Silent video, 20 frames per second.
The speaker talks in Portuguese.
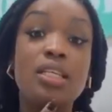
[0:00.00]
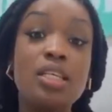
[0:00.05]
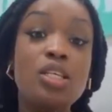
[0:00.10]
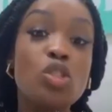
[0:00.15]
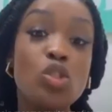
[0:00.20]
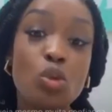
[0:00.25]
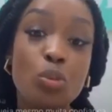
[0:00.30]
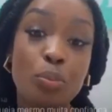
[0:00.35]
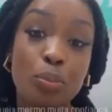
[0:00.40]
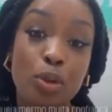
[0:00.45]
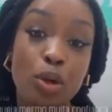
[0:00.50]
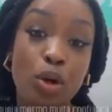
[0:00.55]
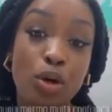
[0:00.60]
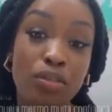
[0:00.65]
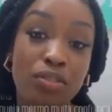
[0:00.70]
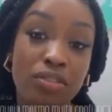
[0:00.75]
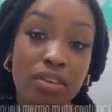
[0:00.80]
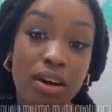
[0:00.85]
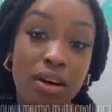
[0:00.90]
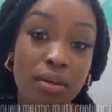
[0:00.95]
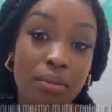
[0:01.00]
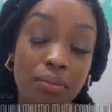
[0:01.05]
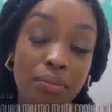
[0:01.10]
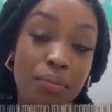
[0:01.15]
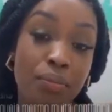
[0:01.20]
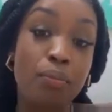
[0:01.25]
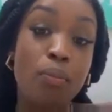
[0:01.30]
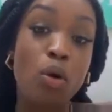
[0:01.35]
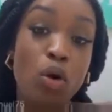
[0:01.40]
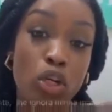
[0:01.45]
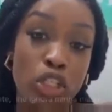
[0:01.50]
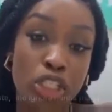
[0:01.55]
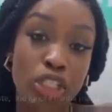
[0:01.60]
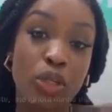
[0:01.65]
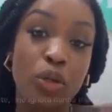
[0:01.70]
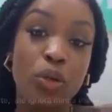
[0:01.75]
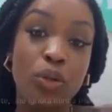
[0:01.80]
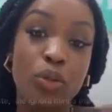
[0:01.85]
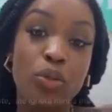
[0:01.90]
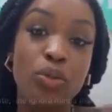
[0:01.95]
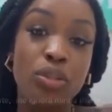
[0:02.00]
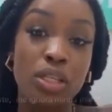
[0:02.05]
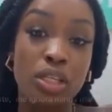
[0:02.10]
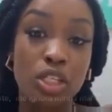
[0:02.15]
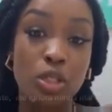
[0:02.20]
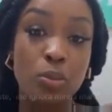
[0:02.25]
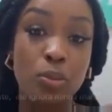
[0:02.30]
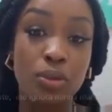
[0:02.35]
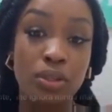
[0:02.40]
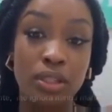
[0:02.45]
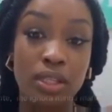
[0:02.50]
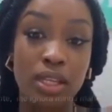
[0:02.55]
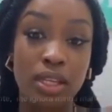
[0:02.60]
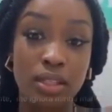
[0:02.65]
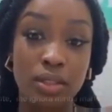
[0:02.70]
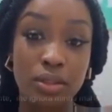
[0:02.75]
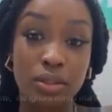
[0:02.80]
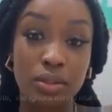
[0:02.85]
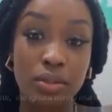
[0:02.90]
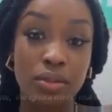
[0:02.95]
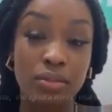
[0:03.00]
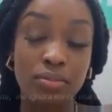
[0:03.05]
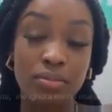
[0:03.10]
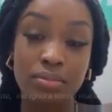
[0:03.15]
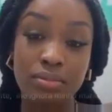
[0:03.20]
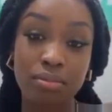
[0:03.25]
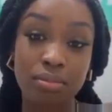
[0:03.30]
Isso prova, mostra o que tu tens por dentro.